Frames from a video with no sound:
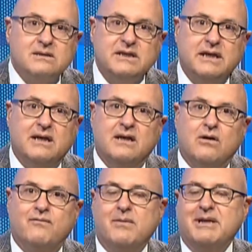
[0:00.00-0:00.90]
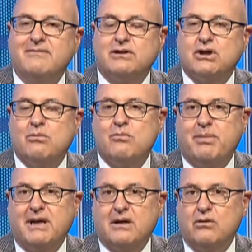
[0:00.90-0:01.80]
Sì, eh, ovviamente facciamo un
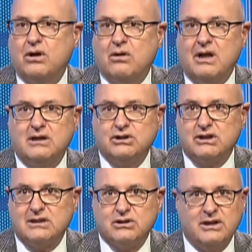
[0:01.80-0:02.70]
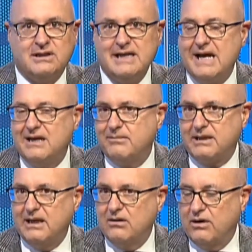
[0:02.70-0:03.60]
paragone con la legislazione italiana
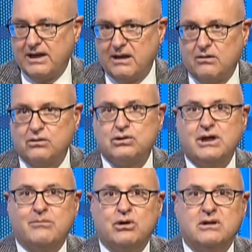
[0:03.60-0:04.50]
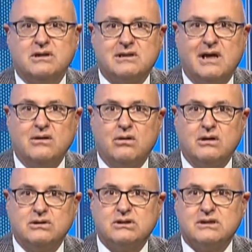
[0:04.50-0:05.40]
perché non è che conosciamo nel dettaglio la
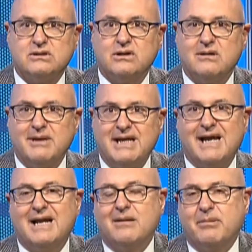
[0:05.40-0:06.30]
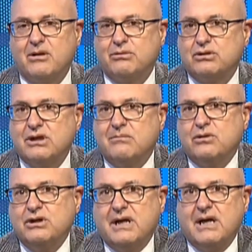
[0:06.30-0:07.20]
legislazione americana, però possiamo
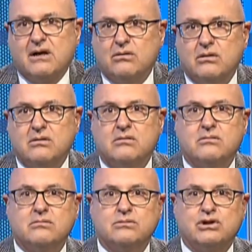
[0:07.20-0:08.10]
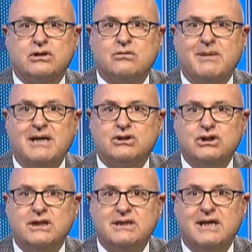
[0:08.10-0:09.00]
dire con un certo
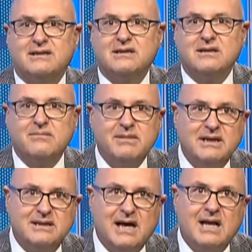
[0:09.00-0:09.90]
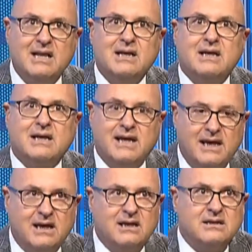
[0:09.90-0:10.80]
margine di attendibilità
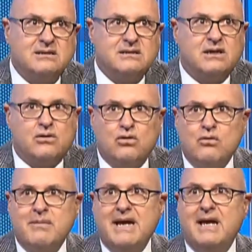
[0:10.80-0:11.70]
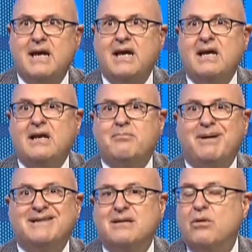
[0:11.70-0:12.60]
che eh, siccome eh, il
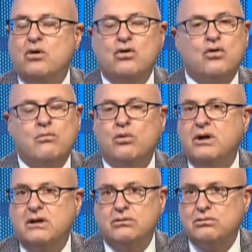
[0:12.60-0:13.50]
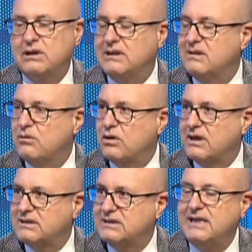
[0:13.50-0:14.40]
patrimonio comune di tutte le
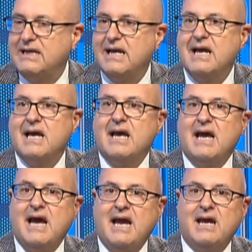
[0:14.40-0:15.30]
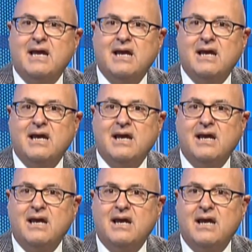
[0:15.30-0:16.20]
democrazie è, è,
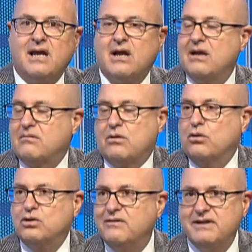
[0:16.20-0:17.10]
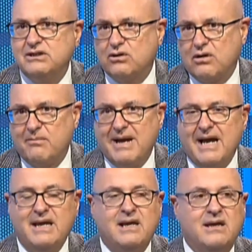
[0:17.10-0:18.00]
è, è condiviso
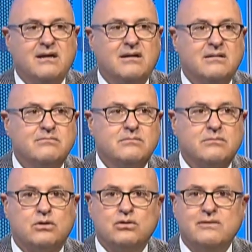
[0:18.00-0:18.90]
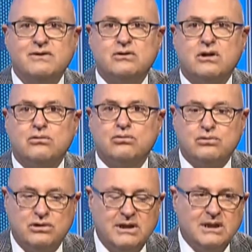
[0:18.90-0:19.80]
ormai, ehm, condiviso da
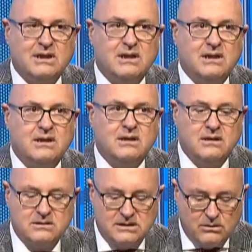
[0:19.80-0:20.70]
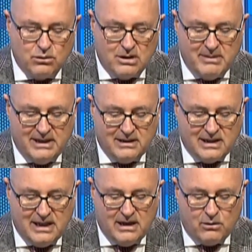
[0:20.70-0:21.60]
tutti, eh, eh,
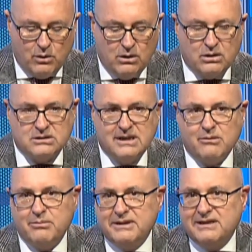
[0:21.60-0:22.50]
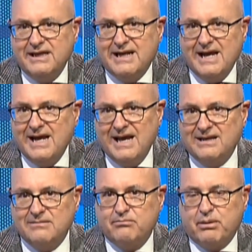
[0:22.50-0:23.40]
sicuramente eh, quello che stiamo per dire è
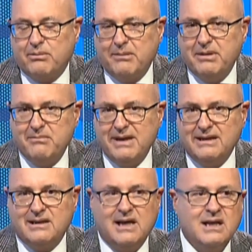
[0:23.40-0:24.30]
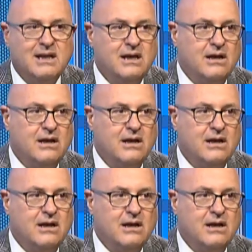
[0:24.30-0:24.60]
probabilmente